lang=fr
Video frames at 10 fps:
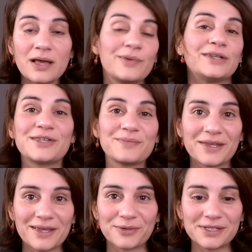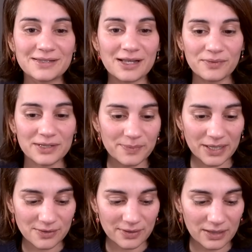bah, c'est une manière aussi de saluer ce
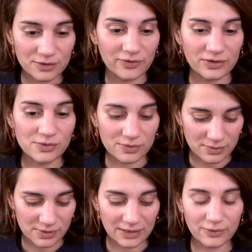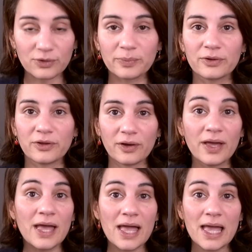personnage enfin cet entrepreneur,
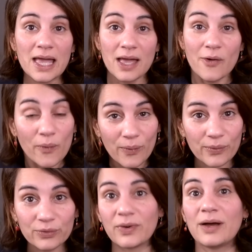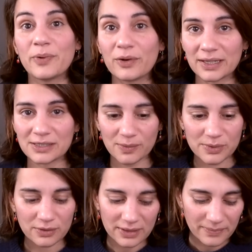on doit prendre exemple
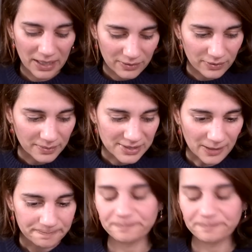sur des mecs comme ça.